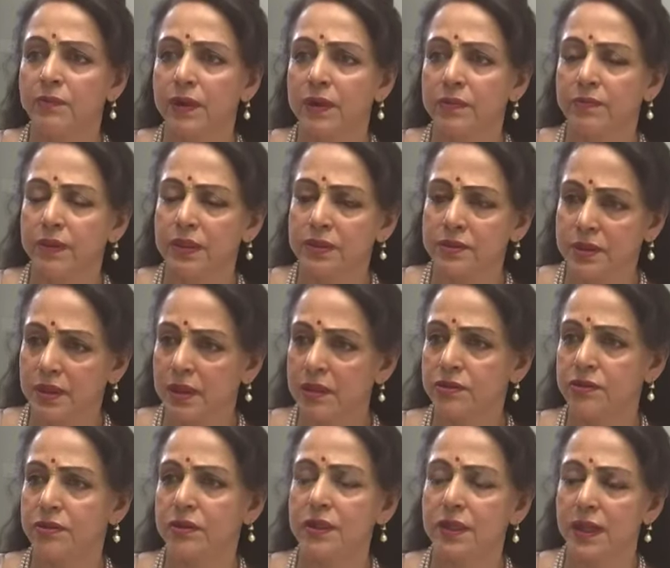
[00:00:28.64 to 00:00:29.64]
प्लस
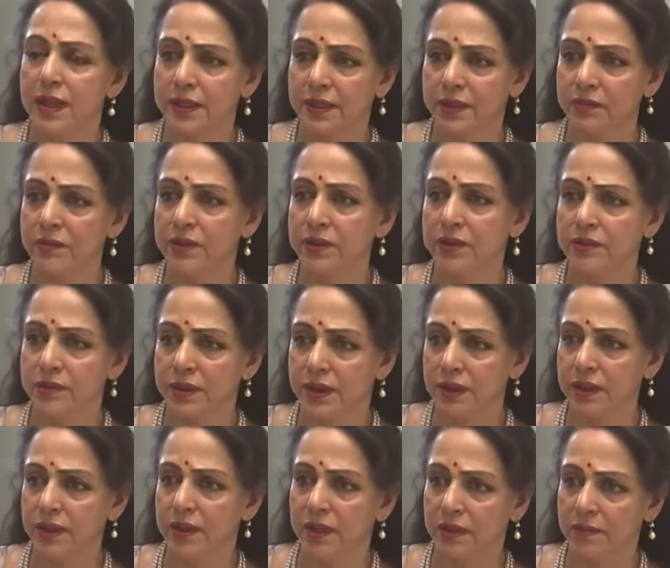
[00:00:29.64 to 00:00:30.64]
कल्चरल एक्टिविटीज़
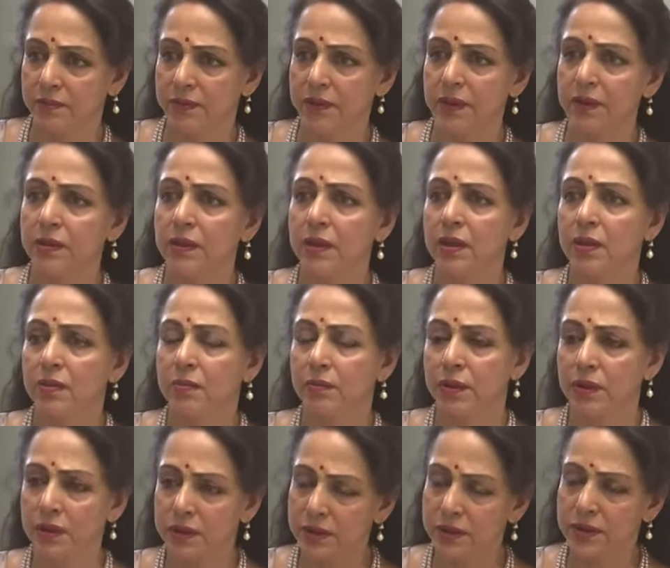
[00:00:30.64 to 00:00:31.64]
के लिए यहाँ पर
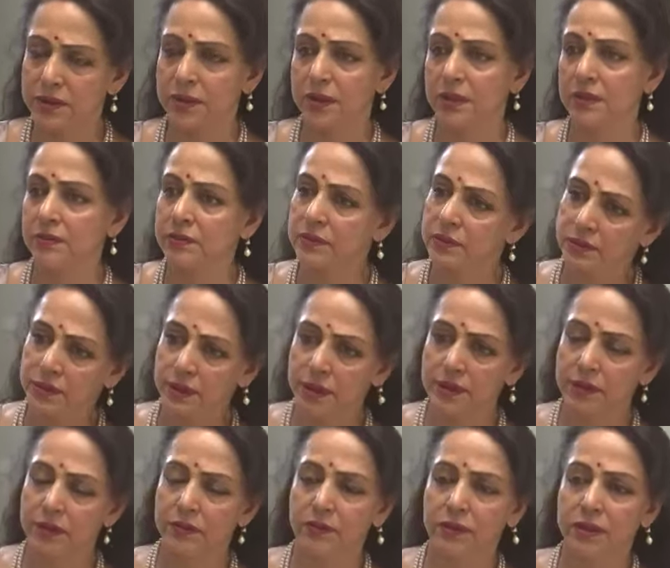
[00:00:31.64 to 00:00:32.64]
बहुत अच्छा
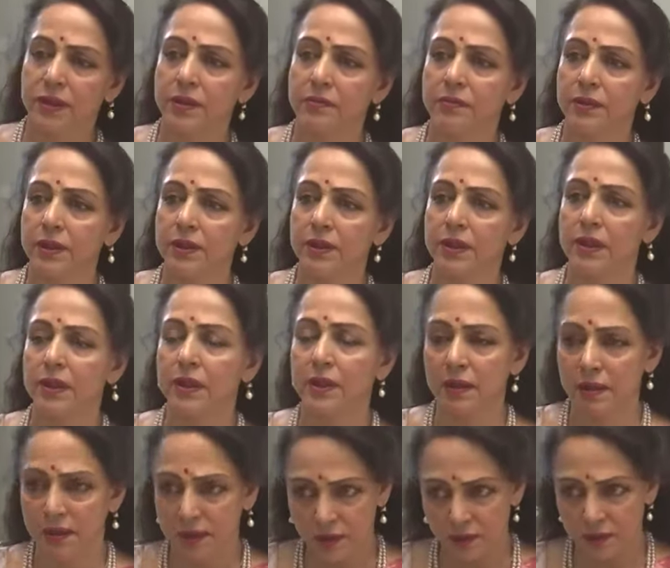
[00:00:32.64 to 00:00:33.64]
थिएटर वगैरह बन गया
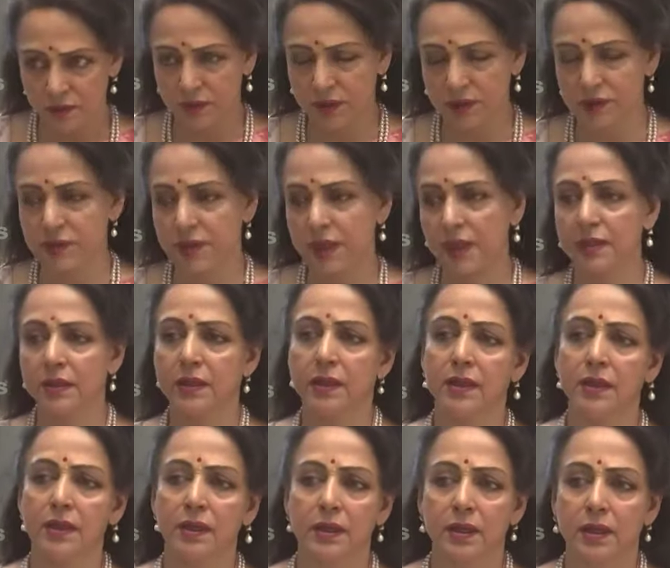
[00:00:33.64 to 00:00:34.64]
है उसका स्टार्ट
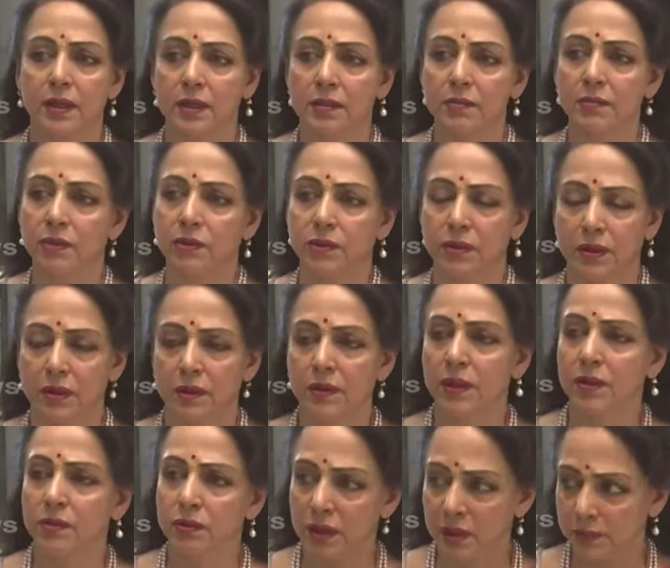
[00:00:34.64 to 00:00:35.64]
करने का आरंभ होगा
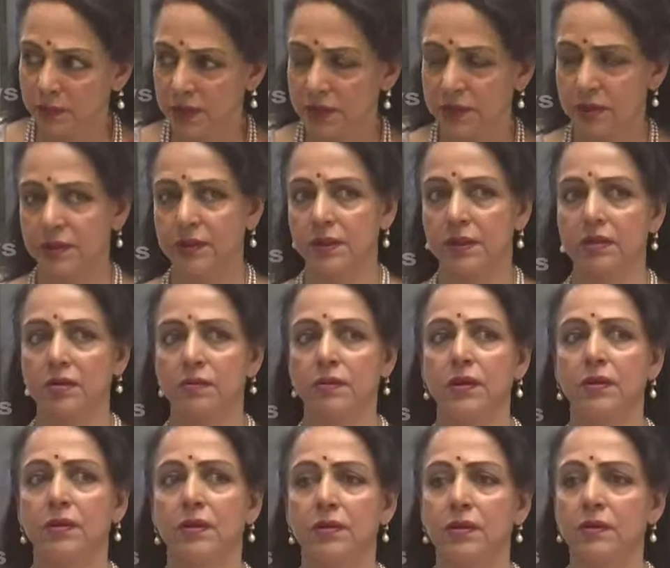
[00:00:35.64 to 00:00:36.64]
तो हमेशा देर विल
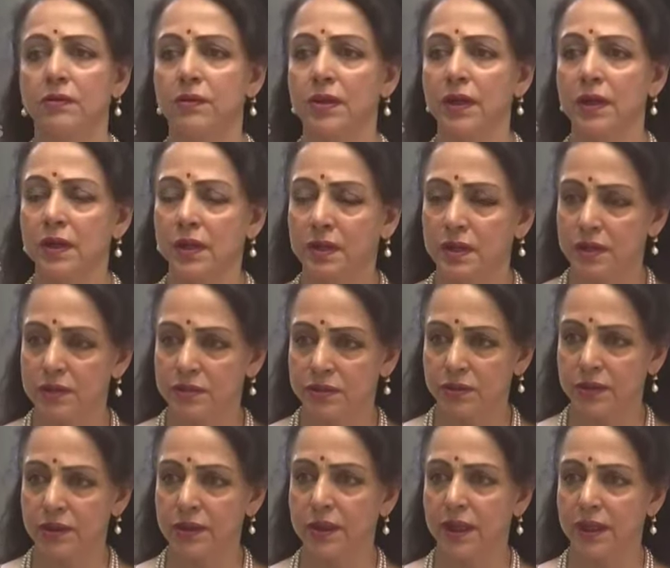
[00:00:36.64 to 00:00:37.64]
बी लॉट ऑफ
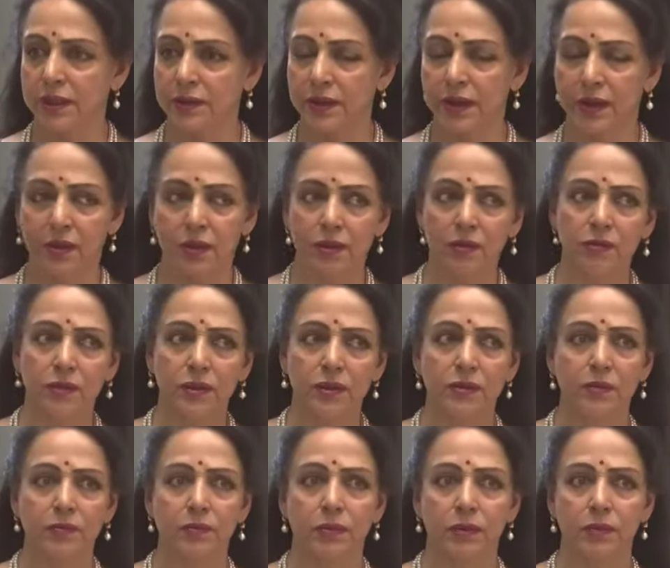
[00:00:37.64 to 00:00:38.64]
कल्चरल एक्ट अलॉन्ग
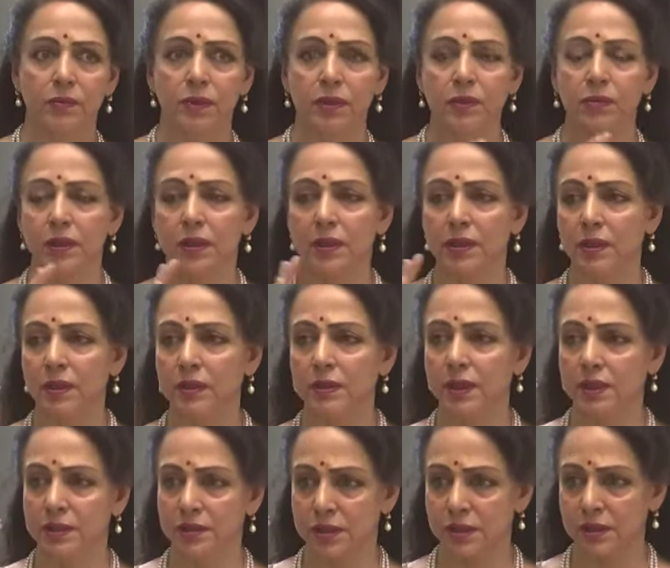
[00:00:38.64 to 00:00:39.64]
विथ भगवान का
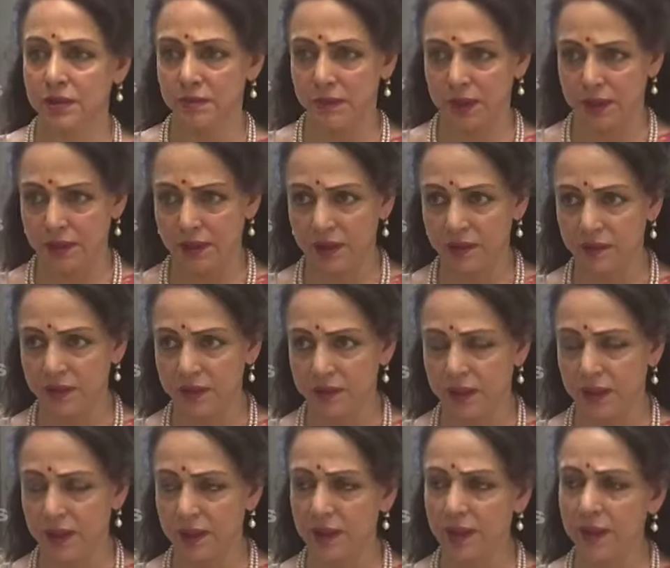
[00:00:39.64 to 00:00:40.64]
दर्शन मंदिर में
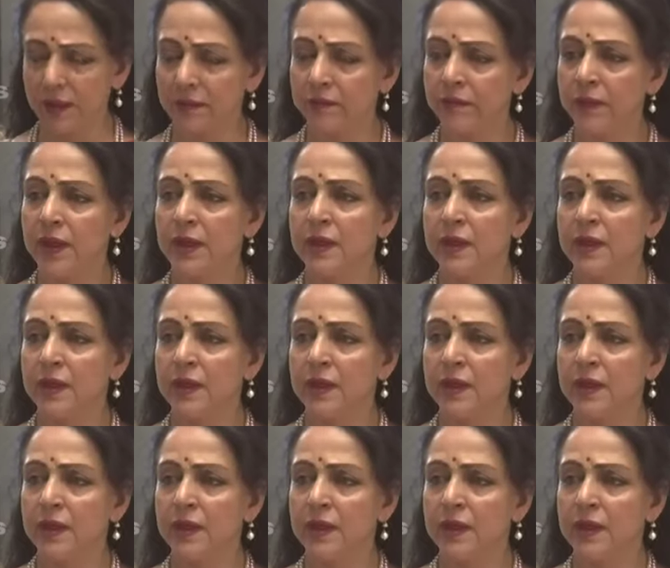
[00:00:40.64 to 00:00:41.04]
जाएंगे